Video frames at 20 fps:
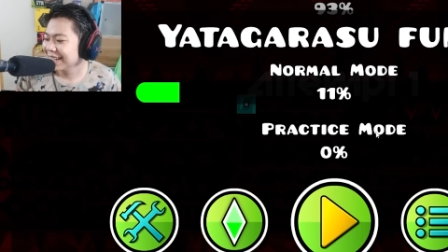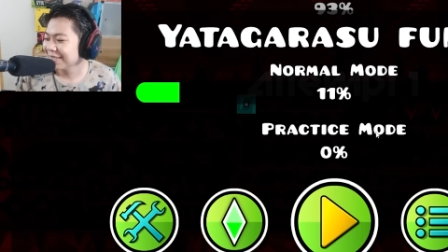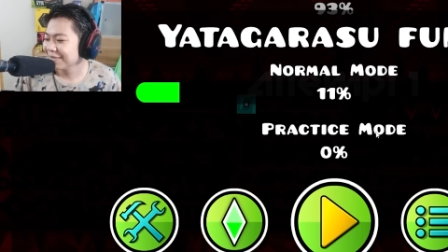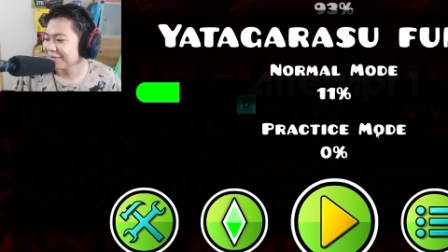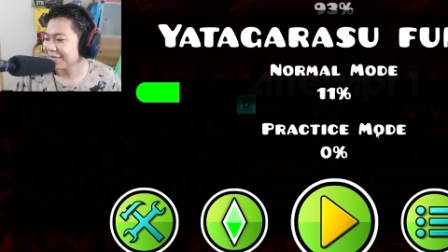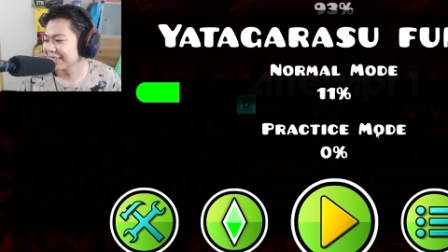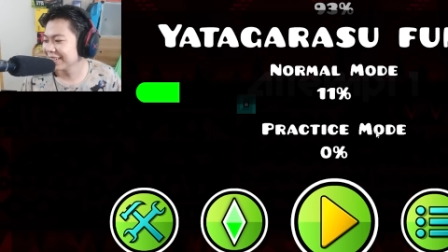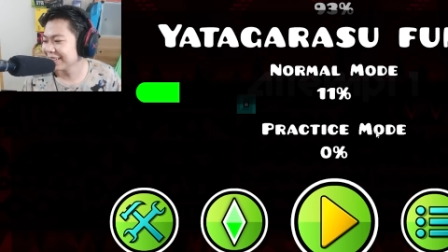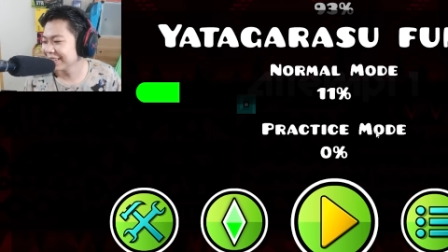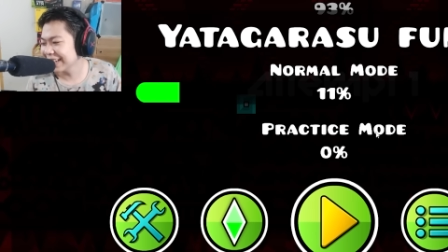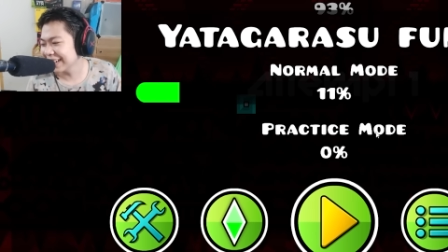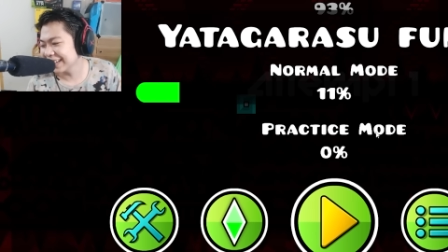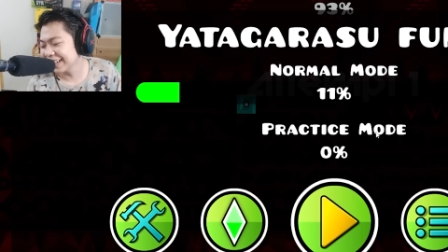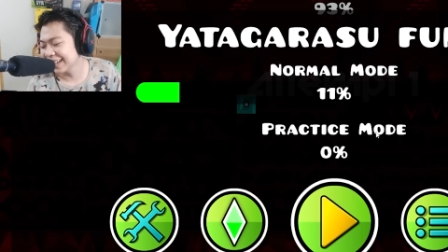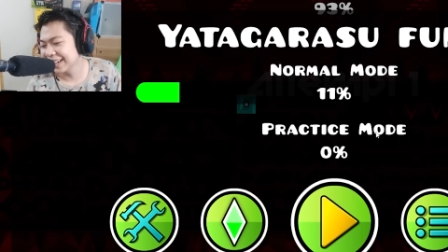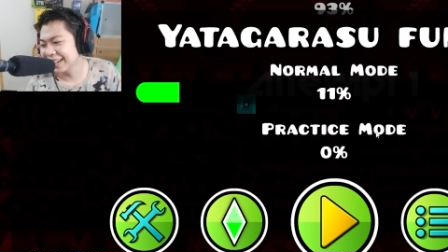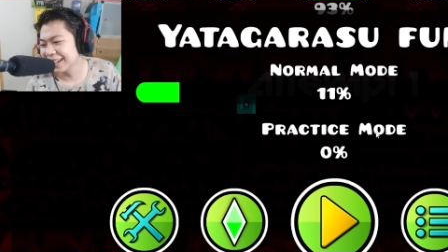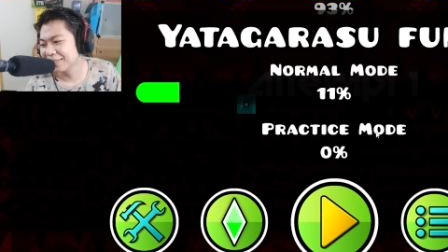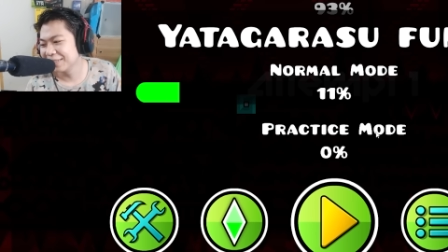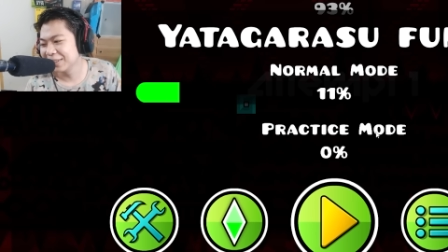mình chưa chắc
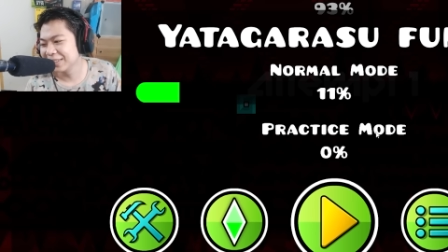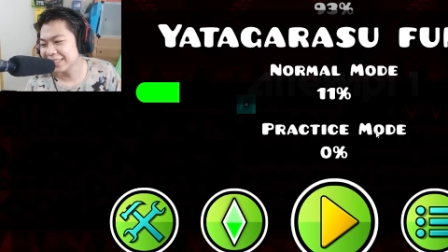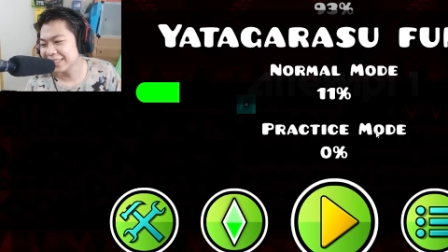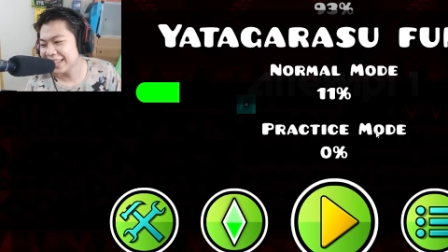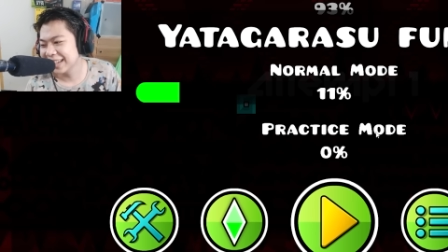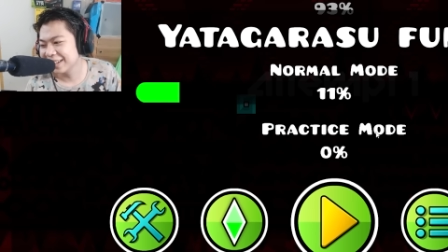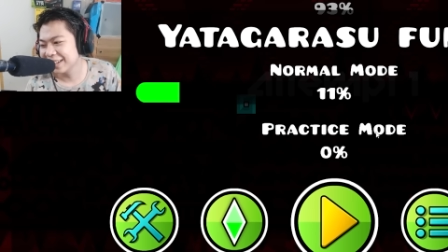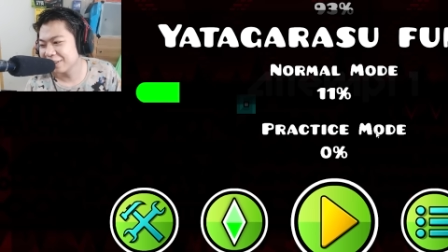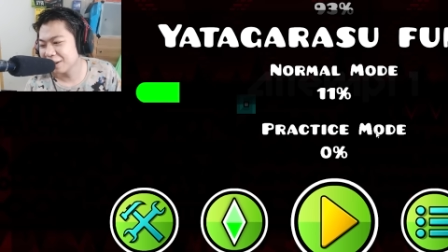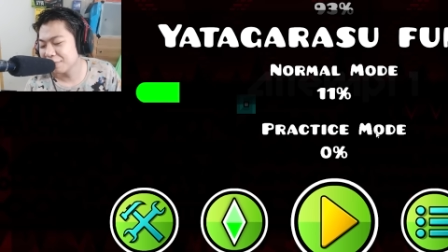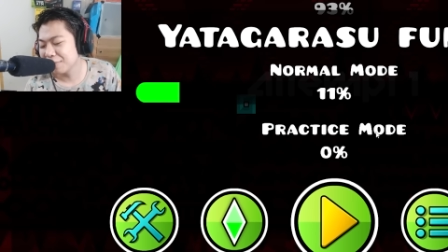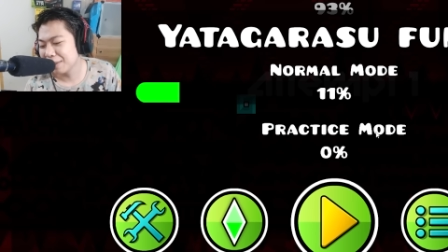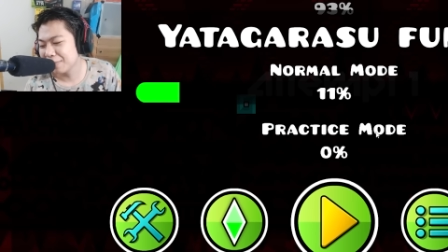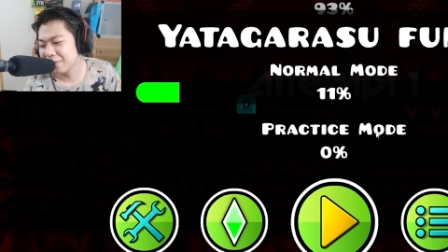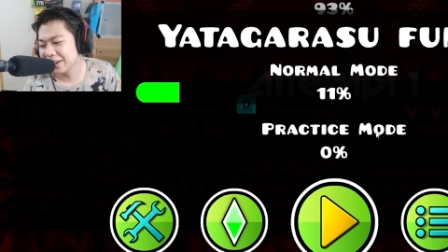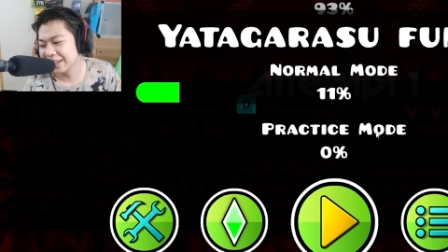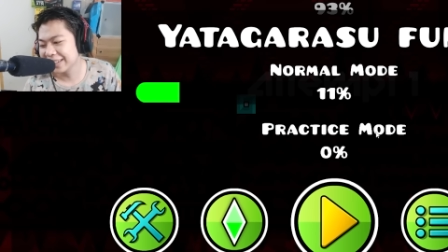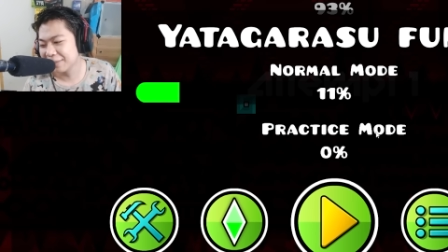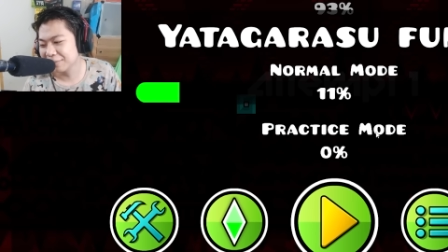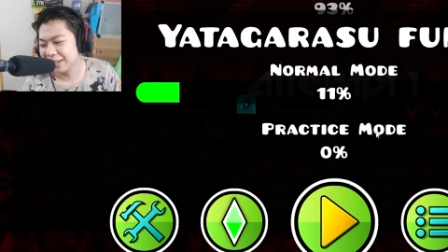là mình sẽ đi được đến 30%
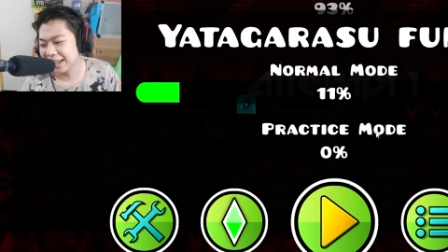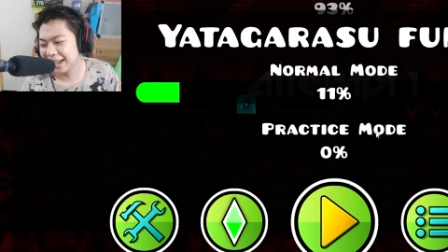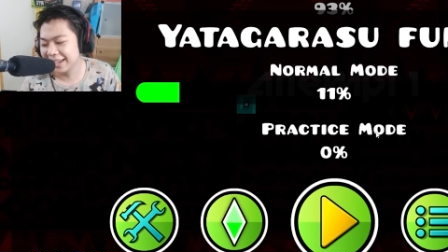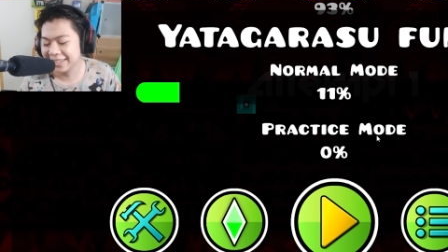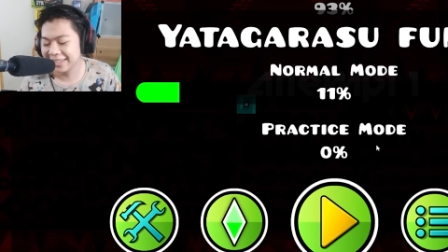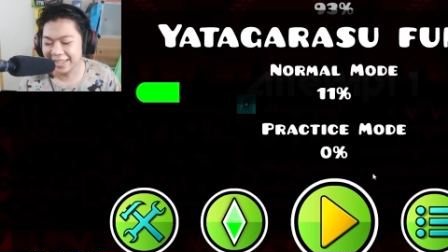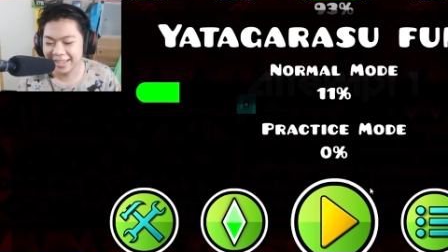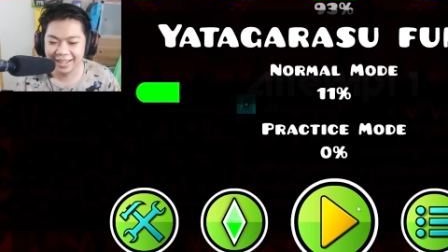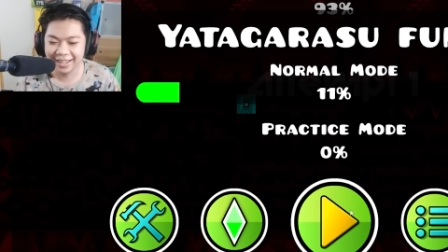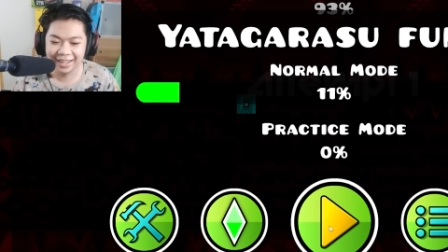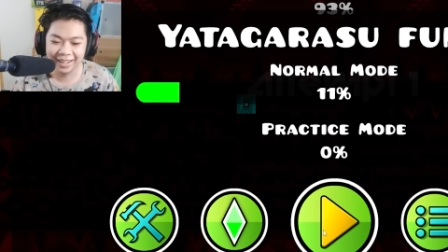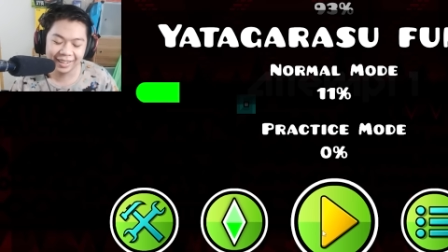phần trăm lại nha